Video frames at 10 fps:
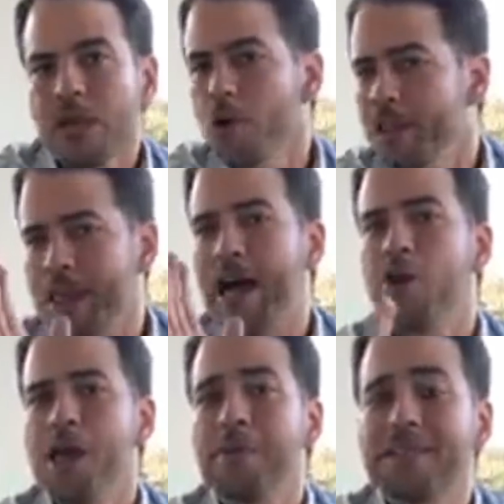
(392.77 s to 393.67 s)
Lo ideal
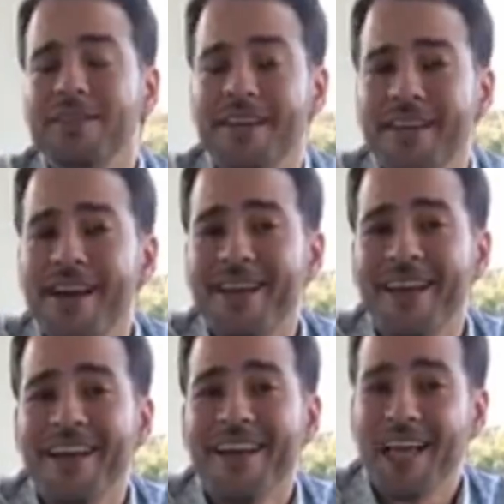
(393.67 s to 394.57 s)
obviamente sería
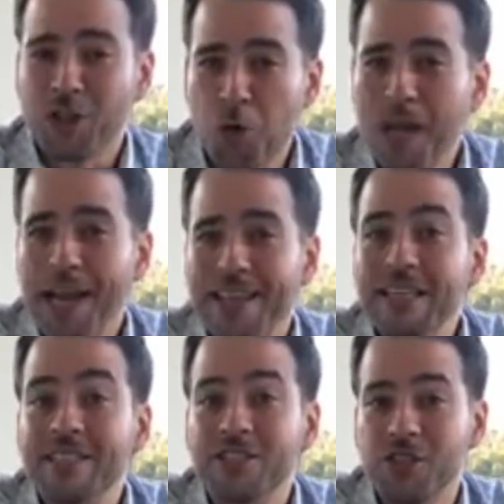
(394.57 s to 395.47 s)
que, tomen la
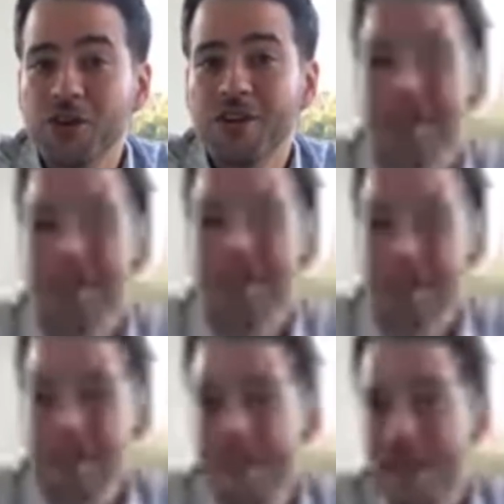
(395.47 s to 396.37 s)
decisión de
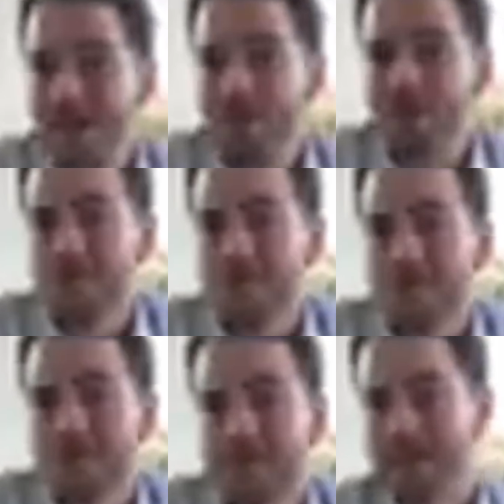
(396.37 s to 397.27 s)
inmediato
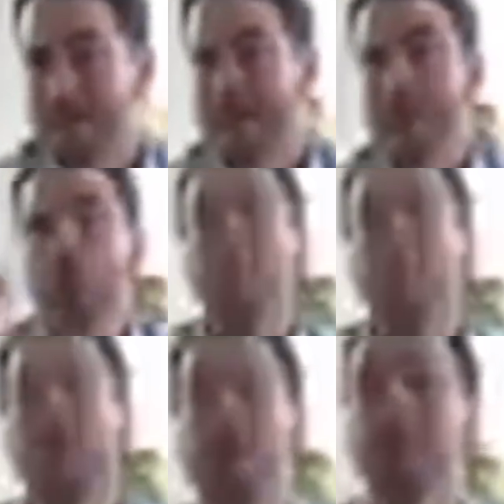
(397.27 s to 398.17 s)
de hacer estos
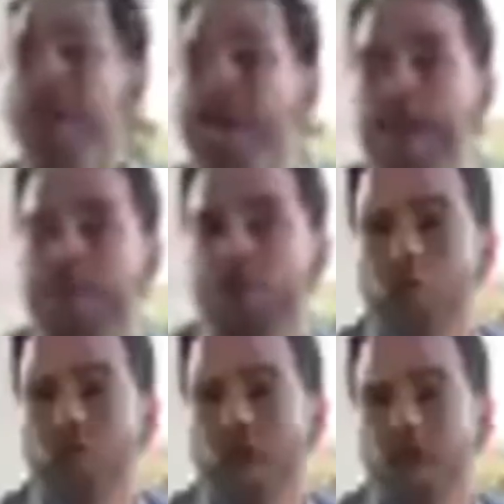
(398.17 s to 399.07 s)
planes bien
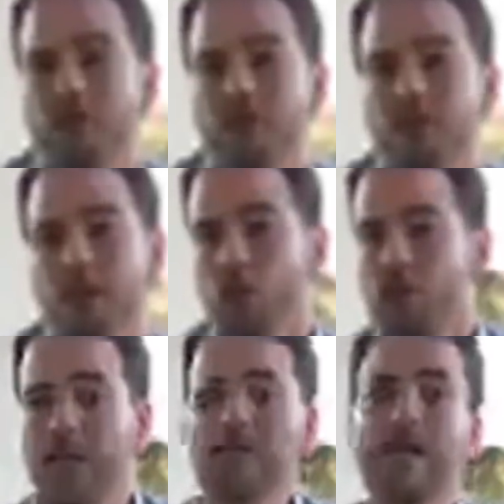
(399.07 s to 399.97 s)
emocionales, no
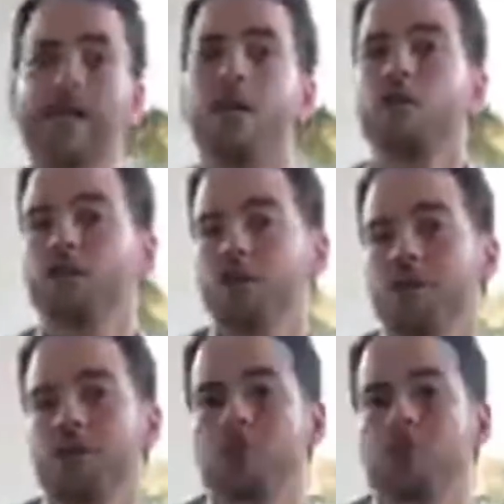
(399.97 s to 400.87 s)
tan técnicos sino
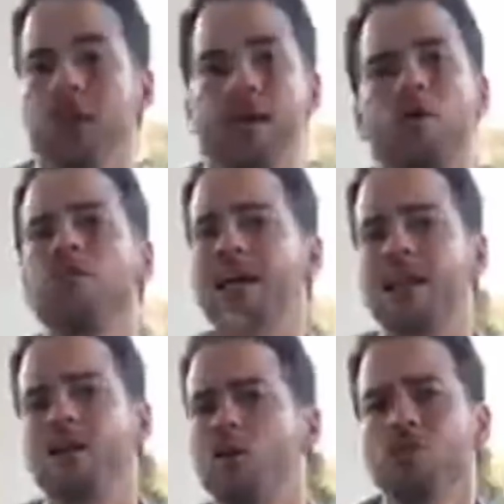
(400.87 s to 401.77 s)
emocionales.
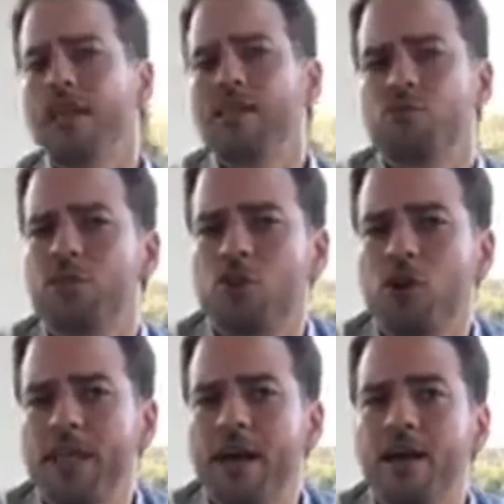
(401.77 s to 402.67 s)
Cuéntale tu
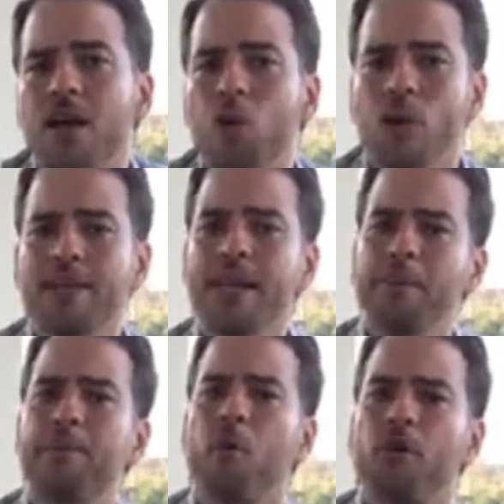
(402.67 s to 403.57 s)
historia, cuéntale
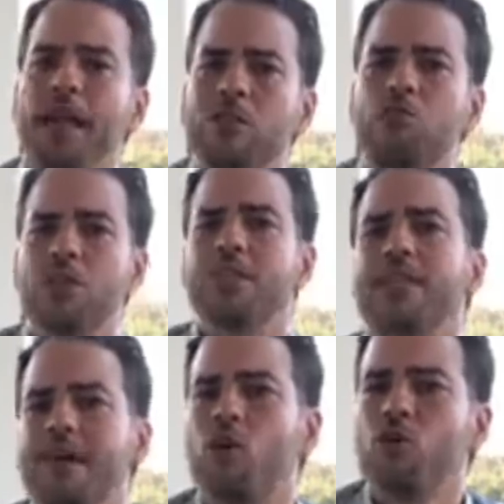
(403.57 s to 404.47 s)
por qué tú te
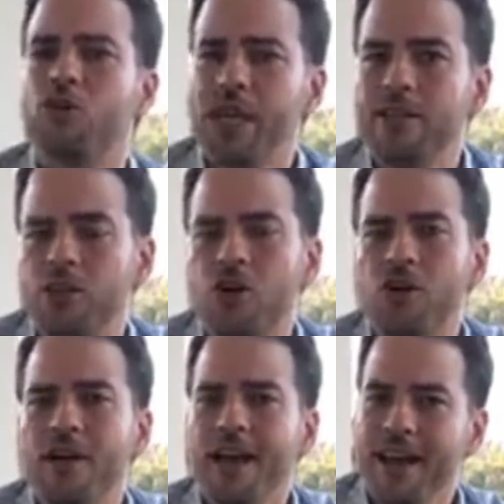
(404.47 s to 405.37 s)
sientes contento
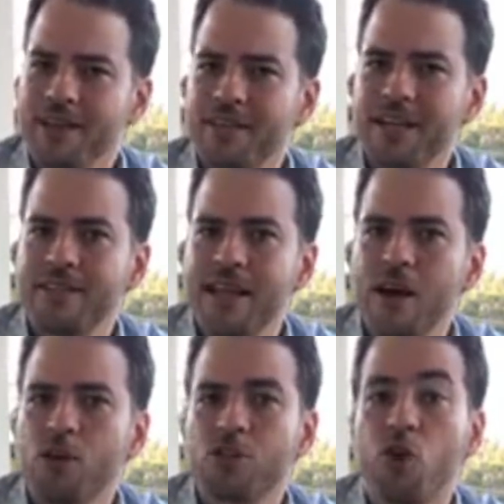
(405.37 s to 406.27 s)
en hacer este
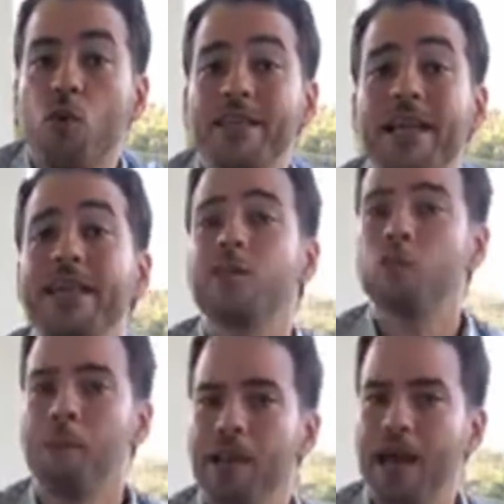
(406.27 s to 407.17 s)
negocio, cuéntale de
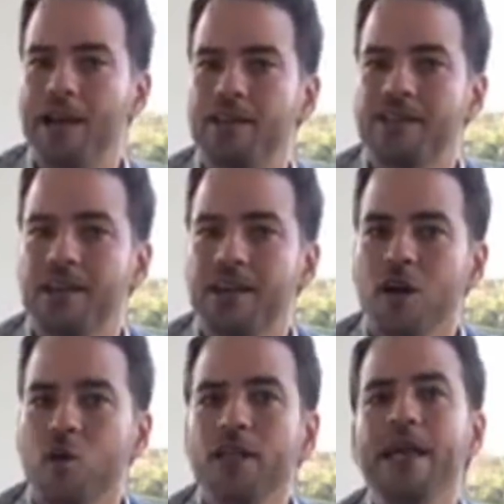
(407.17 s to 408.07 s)
tus planes,
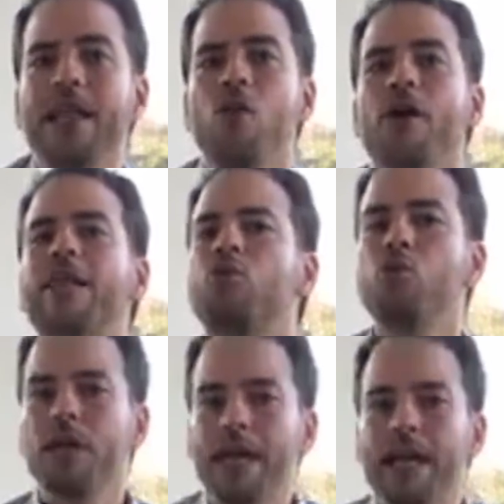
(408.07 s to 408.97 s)
Cuéntale lo que
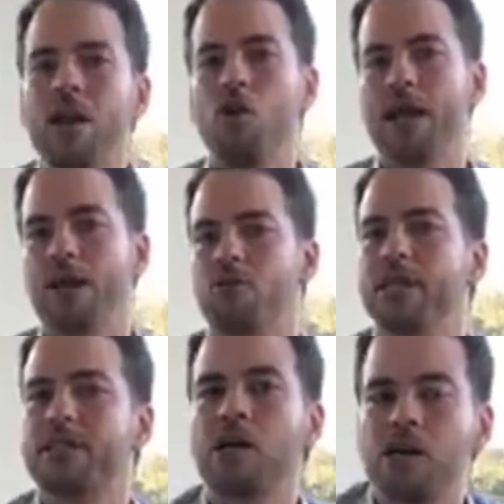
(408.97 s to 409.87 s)
tú quieres lograr con
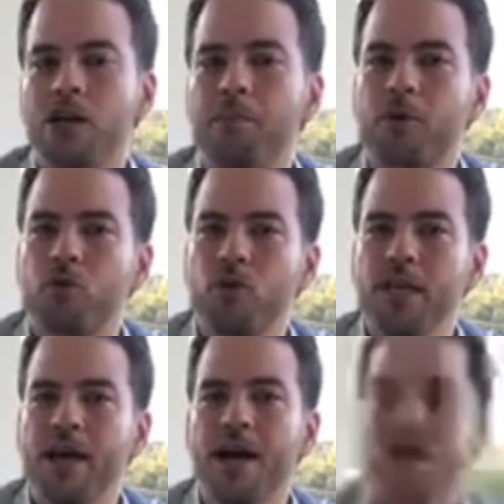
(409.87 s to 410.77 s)
esta gran
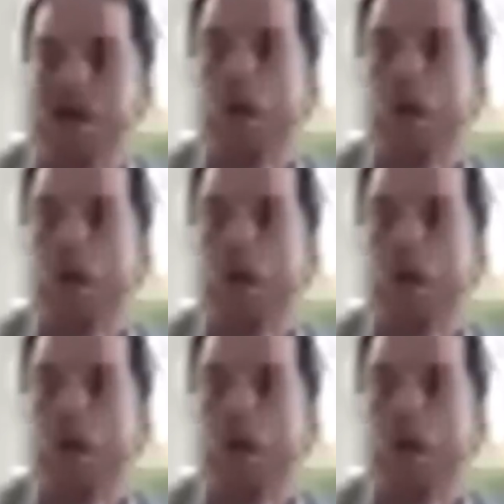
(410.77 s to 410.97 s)
oportunidad.